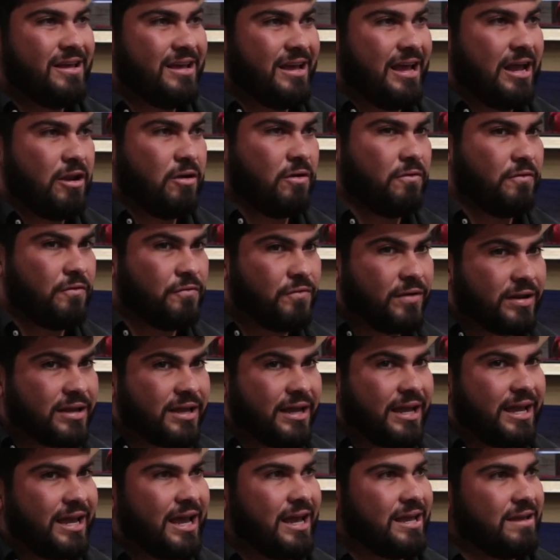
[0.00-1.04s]
el lobby fue el
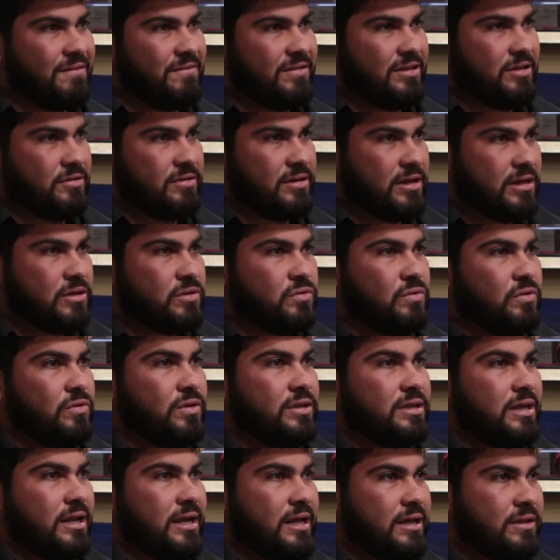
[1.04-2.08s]
que, hey, hay que meternos en estudio,
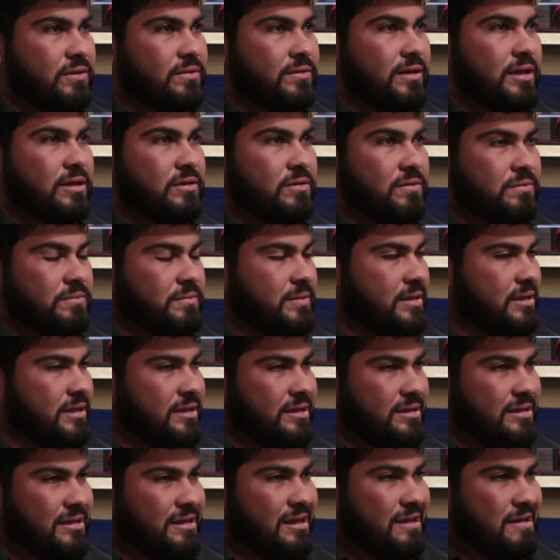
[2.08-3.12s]
hacer esto y esto, ¿me
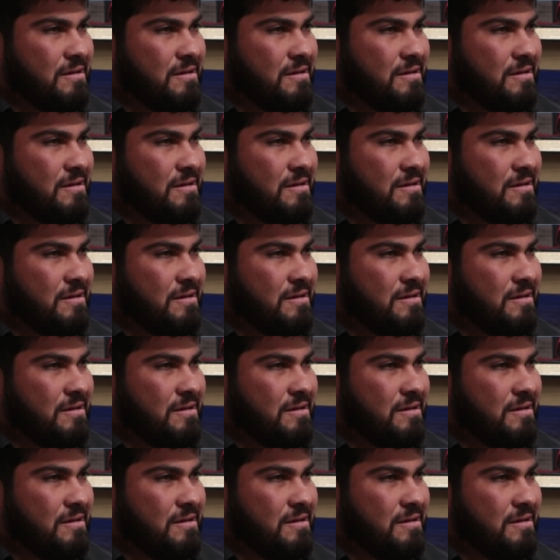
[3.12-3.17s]
entiendes?